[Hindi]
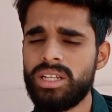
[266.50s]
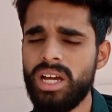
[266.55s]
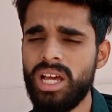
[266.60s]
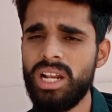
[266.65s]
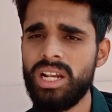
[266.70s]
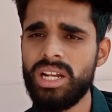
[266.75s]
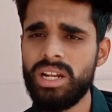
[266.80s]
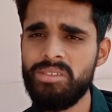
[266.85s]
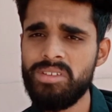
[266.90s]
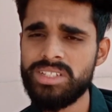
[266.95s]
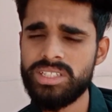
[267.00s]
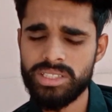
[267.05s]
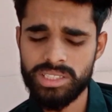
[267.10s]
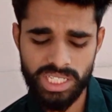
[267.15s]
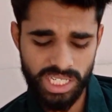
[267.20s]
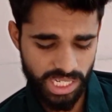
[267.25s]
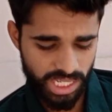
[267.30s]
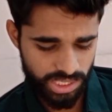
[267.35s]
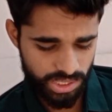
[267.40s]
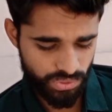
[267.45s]
कल
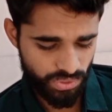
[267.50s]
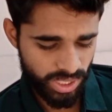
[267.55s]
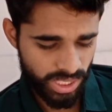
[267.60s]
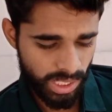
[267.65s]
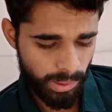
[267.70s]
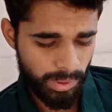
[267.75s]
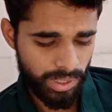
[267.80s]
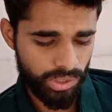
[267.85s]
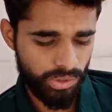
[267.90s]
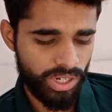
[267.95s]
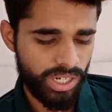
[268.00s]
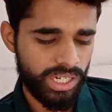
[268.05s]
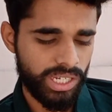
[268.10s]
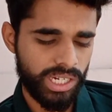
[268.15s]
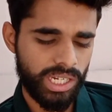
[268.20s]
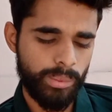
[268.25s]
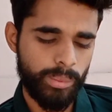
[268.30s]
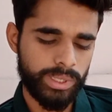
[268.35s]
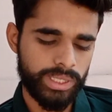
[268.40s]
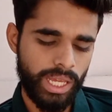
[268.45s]
रविचंद्र अश्विन ने भी ट्वीट
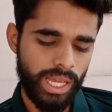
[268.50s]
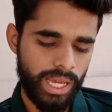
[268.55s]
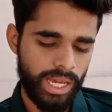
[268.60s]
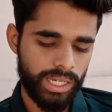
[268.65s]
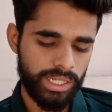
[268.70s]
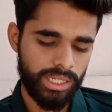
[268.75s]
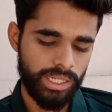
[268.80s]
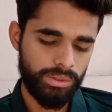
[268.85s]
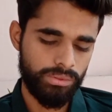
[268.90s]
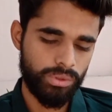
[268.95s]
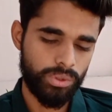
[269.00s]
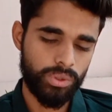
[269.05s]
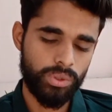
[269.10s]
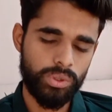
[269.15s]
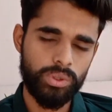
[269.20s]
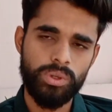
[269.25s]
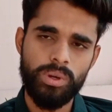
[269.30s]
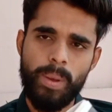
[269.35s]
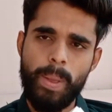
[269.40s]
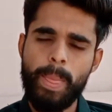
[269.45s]
करके बताया कि वो
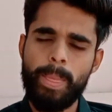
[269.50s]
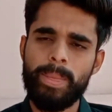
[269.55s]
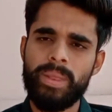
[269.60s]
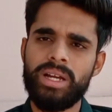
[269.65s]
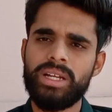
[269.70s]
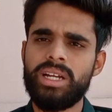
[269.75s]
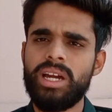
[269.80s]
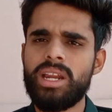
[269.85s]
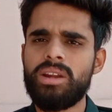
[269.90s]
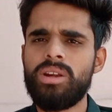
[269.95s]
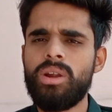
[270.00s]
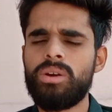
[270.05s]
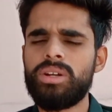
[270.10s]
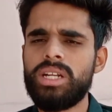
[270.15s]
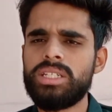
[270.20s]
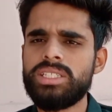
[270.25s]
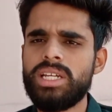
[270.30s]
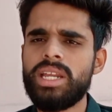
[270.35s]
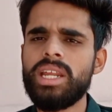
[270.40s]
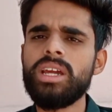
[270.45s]
घर
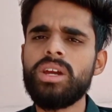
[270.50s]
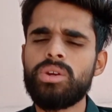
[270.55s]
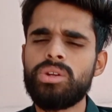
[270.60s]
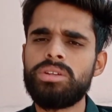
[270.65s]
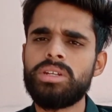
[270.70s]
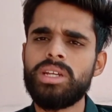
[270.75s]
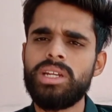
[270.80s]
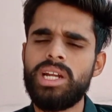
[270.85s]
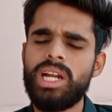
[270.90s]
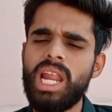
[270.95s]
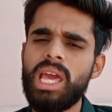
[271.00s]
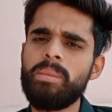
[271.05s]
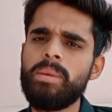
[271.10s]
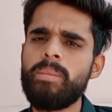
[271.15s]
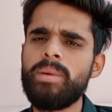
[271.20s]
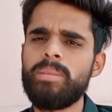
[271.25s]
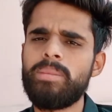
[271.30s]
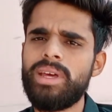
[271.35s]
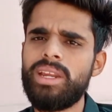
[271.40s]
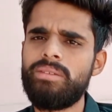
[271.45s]
लौटना चाह रहे हैं कोरोना की लड़ाई में
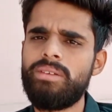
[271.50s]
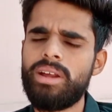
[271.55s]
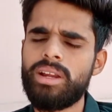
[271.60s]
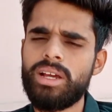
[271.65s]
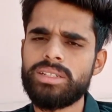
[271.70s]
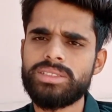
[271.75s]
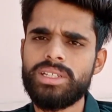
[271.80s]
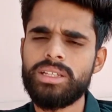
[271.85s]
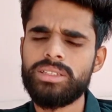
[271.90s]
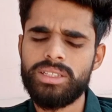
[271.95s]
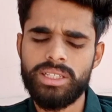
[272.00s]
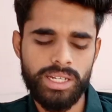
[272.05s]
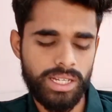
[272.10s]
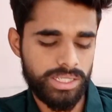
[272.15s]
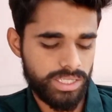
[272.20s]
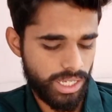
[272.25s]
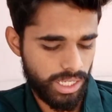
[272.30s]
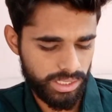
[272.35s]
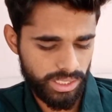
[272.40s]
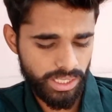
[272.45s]
अपने परिवार का साथ
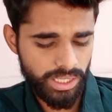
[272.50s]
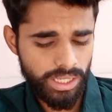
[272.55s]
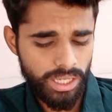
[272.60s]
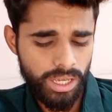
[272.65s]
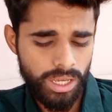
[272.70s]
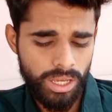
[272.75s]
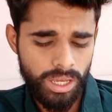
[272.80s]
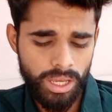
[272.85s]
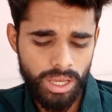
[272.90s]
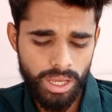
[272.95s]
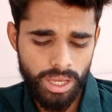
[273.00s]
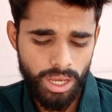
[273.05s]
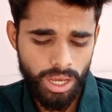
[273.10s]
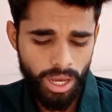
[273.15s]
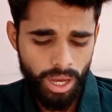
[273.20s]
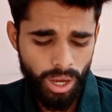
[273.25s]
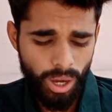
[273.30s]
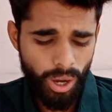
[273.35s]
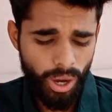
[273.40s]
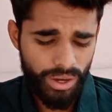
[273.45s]
देना चाहते हैं
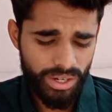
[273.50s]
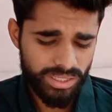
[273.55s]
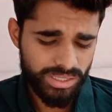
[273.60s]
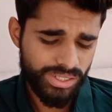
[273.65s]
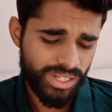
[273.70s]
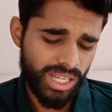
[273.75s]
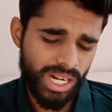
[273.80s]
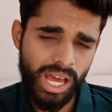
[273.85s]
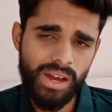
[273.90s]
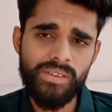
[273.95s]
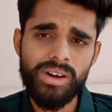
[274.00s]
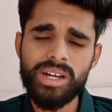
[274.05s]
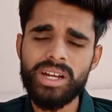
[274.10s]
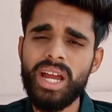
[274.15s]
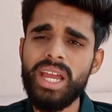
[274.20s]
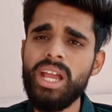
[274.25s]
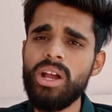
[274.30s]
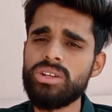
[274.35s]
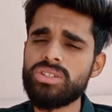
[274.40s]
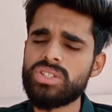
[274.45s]
और इसके अलावा
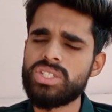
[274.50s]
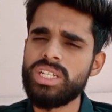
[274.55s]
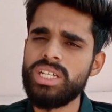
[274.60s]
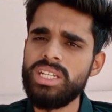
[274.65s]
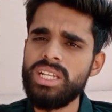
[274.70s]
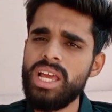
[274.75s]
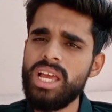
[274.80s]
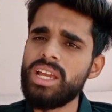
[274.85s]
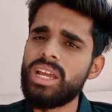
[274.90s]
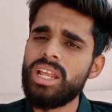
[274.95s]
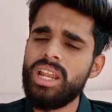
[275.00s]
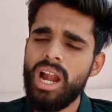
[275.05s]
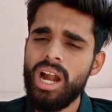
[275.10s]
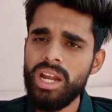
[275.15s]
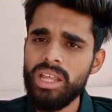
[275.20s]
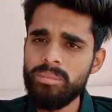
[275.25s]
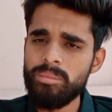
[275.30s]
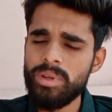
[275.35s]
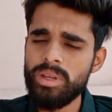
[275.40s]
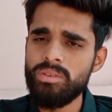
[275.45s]
कई ऑस्ट्रेलियाई
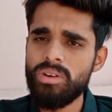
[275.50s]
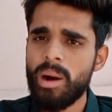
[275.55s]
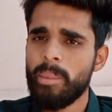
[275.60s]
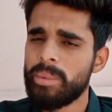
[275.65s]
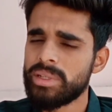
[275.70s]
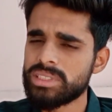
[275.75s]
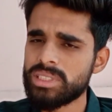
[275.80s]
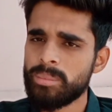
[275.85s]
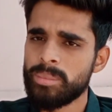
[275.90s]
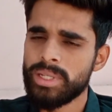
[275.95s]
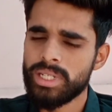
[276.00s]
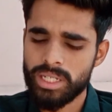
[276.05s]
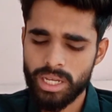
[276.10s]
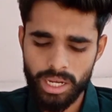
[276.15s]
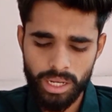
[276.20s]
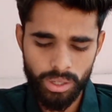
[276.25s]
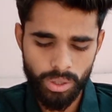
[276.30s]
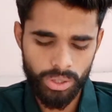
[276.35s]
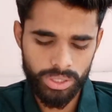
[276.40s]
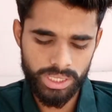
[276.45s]
खिलाड़ी भी वापस अपने
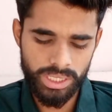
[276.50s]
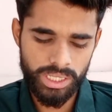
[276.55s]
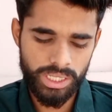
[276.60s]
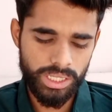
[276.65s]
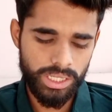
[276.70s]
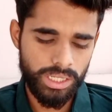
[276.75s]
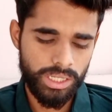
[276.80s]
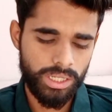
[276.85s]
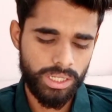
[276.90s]
घर लौटे